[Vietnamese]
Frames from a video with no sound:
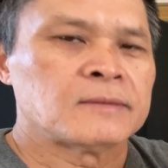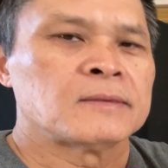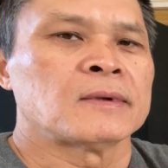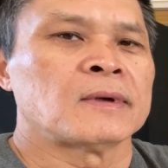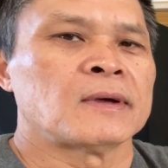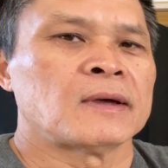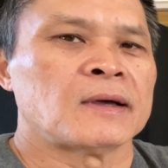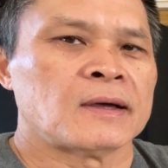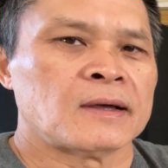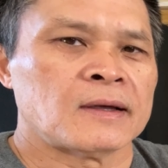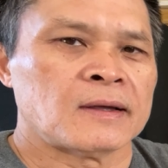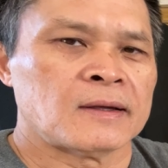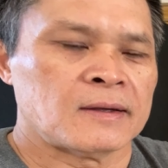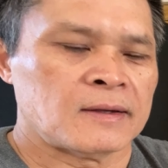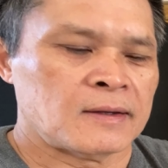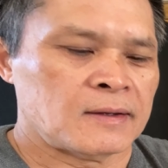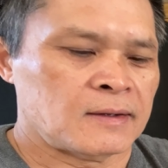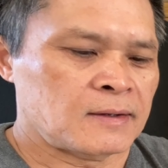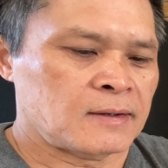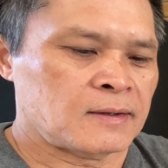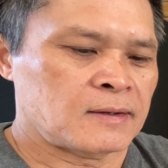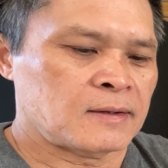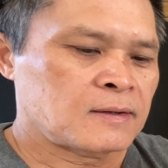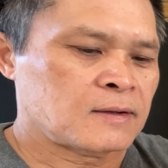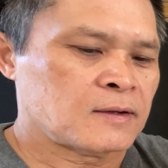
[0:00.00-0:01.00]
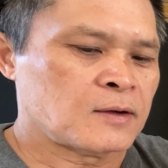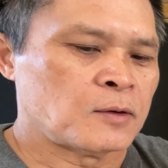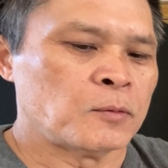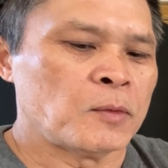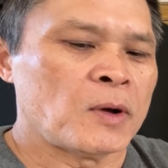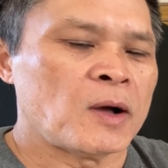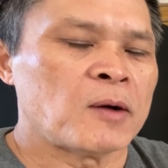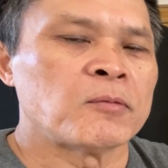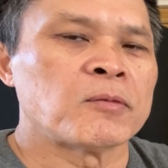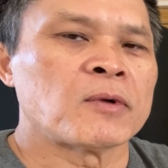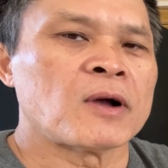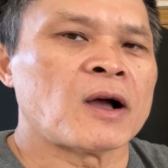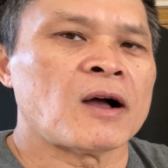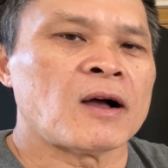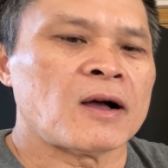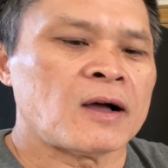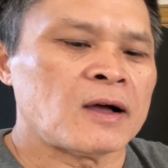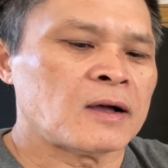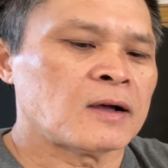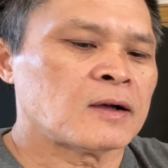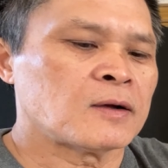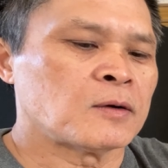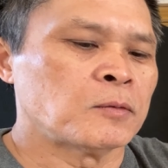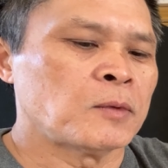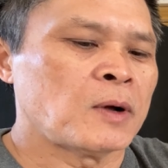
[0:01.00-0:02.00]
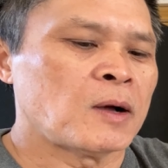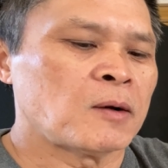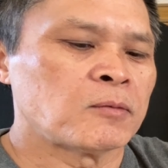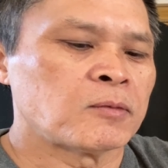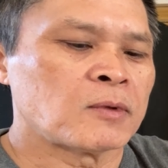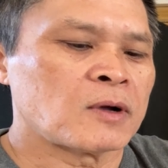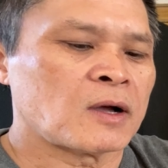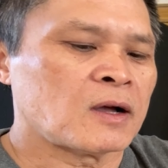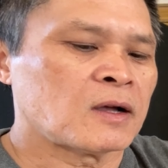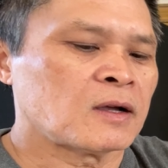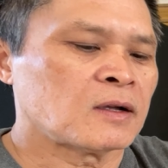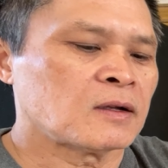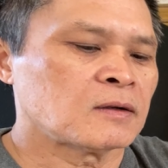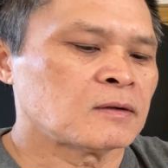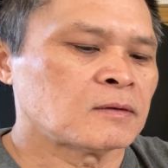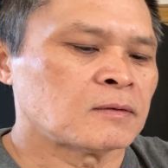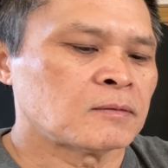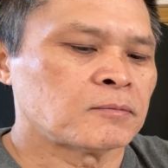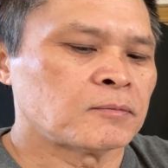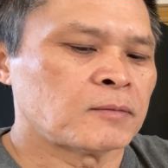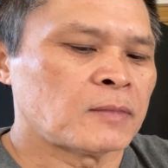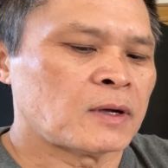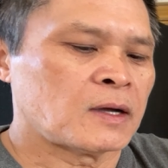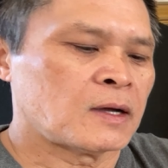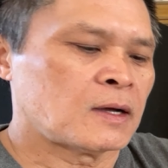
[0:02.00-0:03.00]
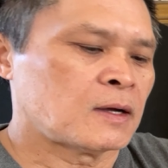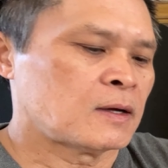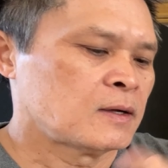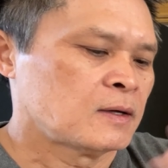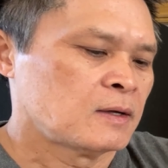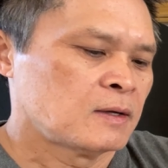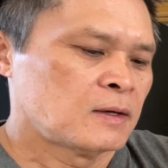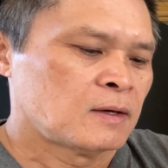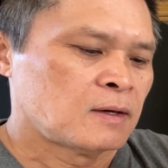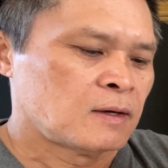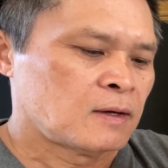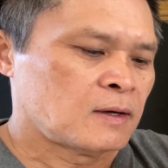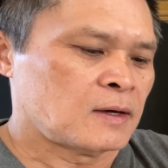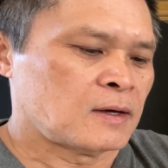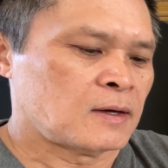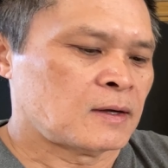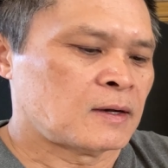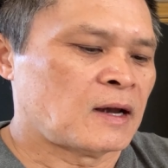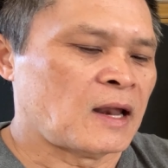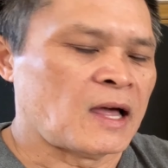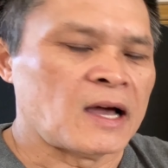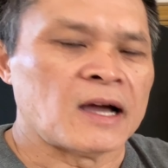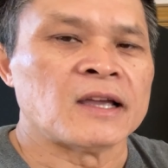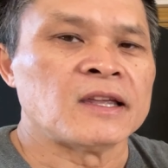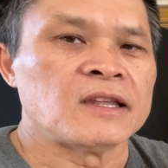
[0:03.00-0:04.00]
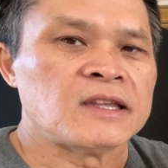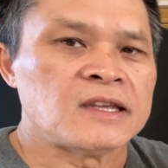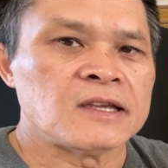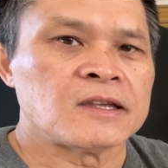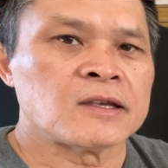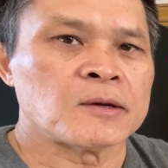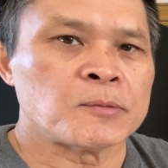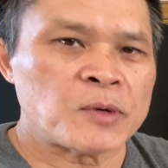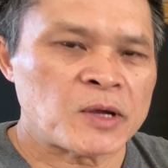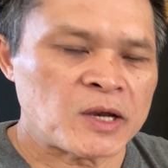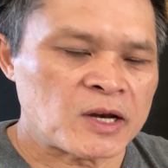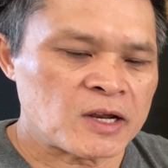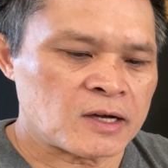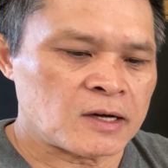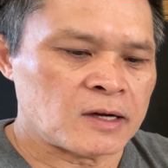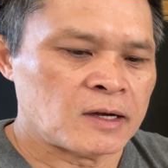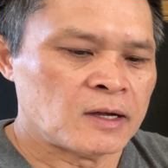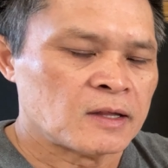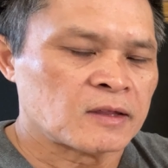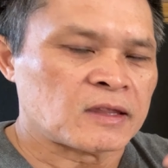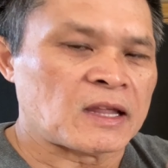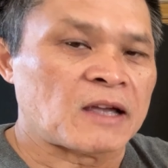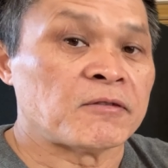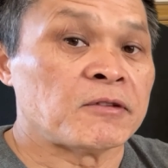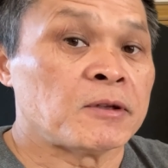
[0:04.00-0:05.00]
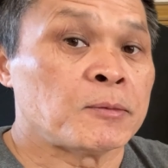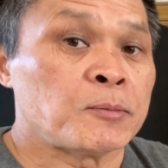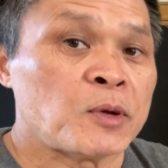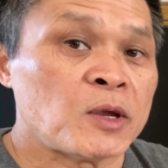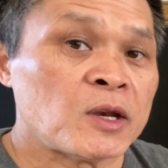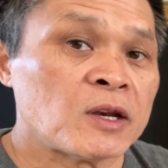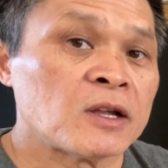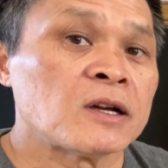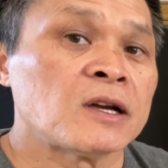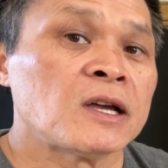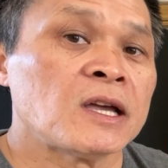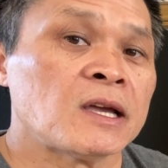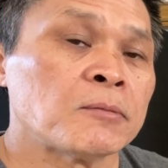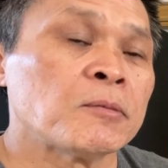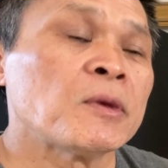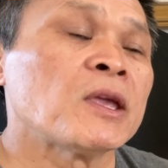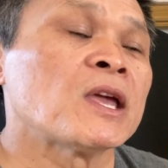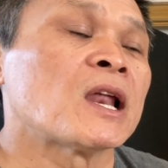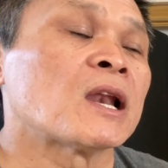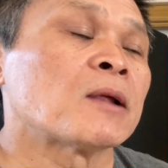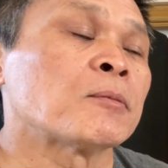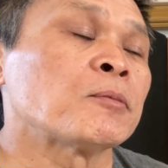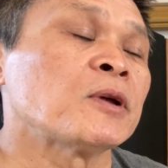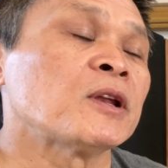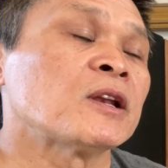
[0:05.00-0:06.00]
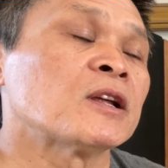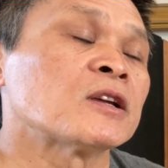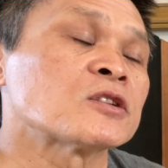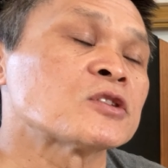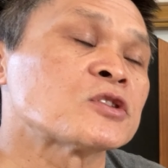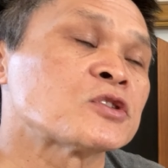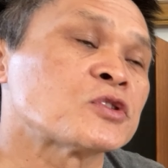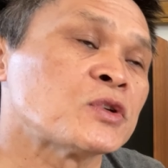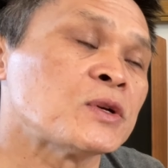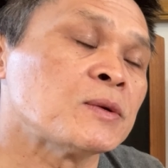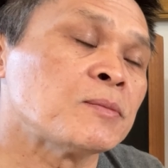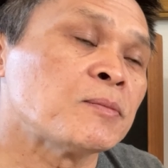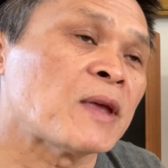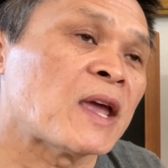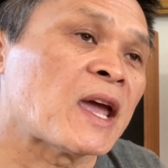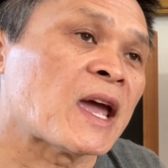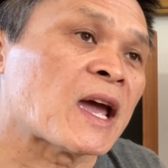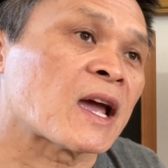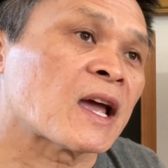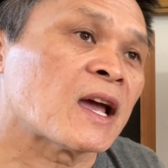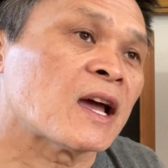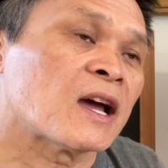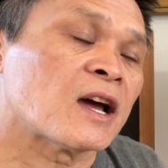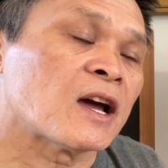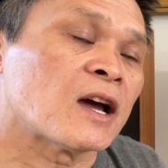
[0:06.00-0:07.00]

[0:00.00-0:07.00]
uh, cũng không có cũng không có uh, uh, lợi gì cho Peter tại vì Peter hiện bây giờ là Peter stream nhạc uh,